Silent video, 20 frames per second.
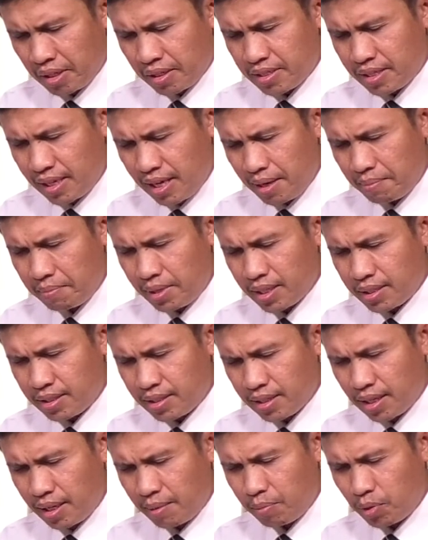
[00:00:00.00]
Salamat
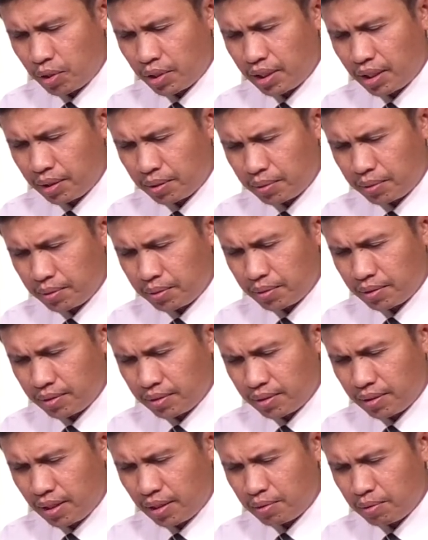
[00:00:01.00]
sa imong dako
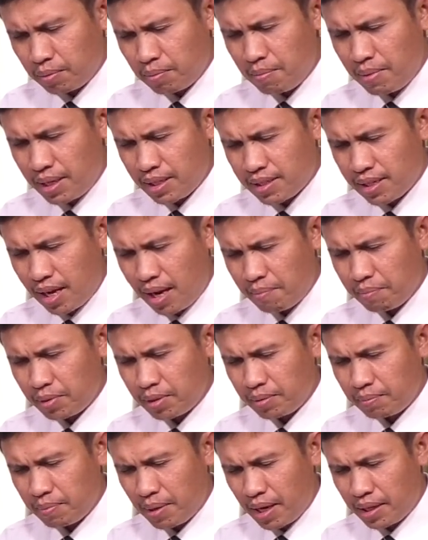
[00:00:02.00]
nga gugma sa
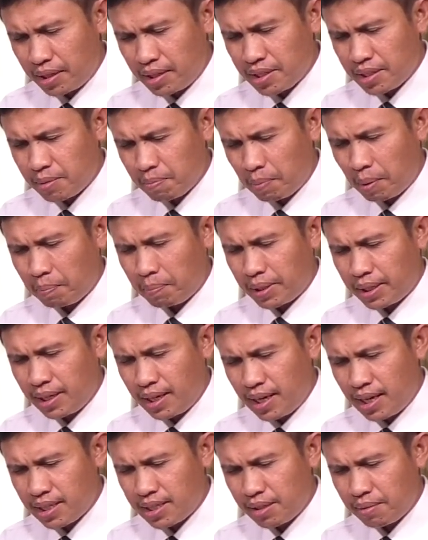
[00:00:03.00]
amon paagi sa
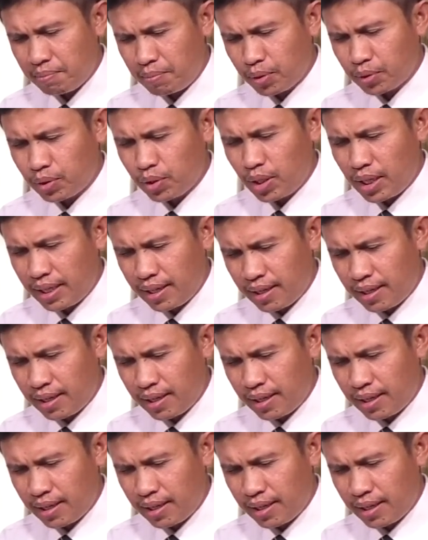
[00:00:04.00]
pagpadala sa bugtong